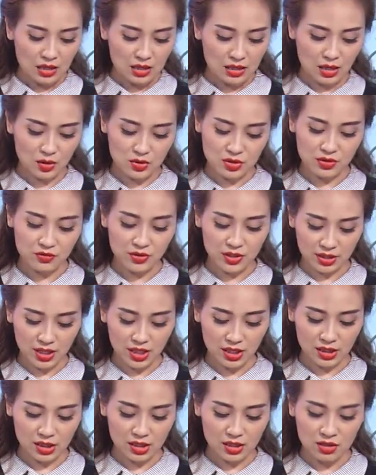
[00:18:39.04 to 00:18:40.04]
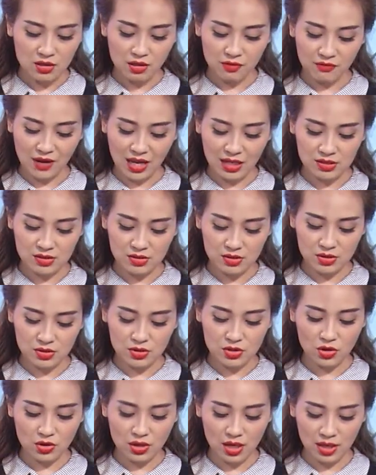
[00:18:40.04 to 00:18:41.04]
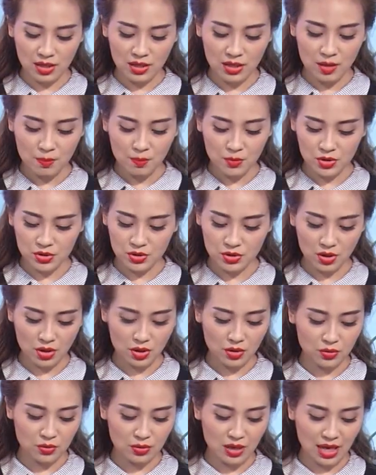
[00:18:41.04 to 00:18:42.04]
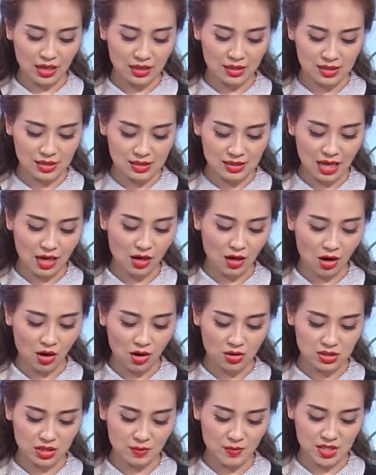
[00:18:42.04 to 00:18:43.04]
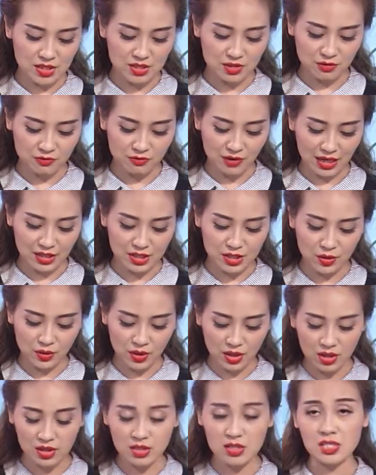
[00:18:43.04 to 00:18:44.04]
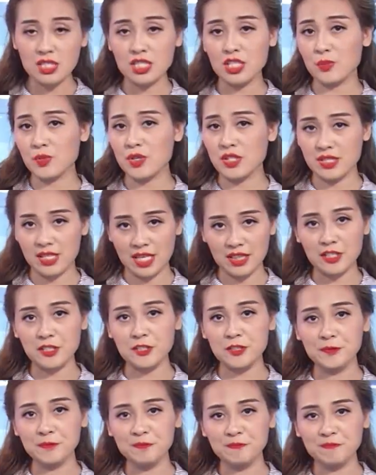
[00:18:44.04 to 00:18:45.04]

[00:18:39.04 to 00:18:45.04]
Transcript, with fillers: Theo giới phân tích thì lượng vàng dự trữ cho thấy Moscow đang nghĩ rằng họ sẽ bị trừng phạt nhiều hơn trong thời gian tới.